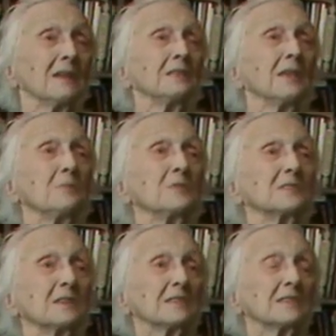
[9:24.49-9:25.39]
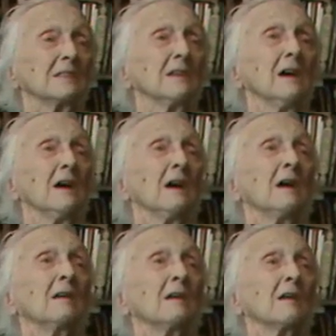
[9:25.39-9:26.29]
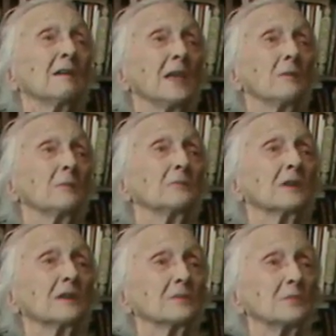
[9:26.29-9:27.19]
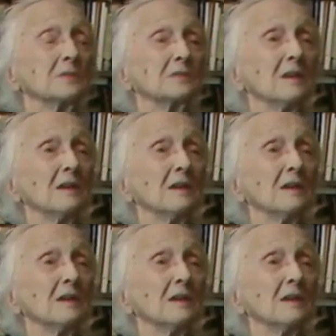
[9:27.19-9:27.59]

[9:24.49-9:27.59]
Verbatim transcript: Не обязательно – хлебом накормить.